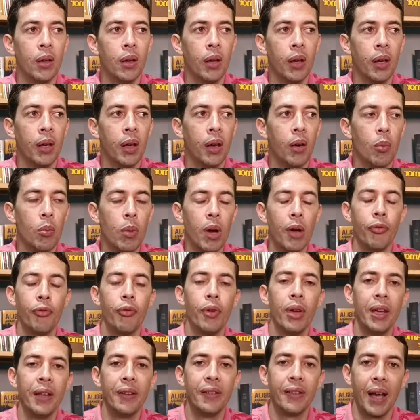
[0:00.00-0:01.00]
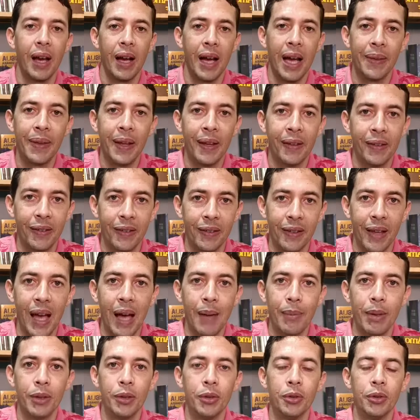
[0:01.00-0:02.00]
é, uma vez a cada
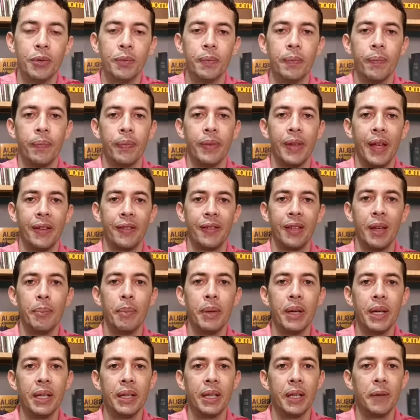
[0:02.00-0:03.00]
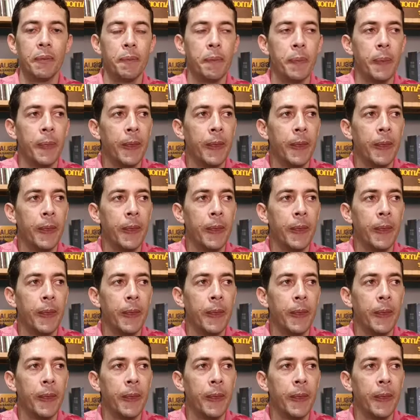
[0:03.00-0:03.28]
sábado na semana,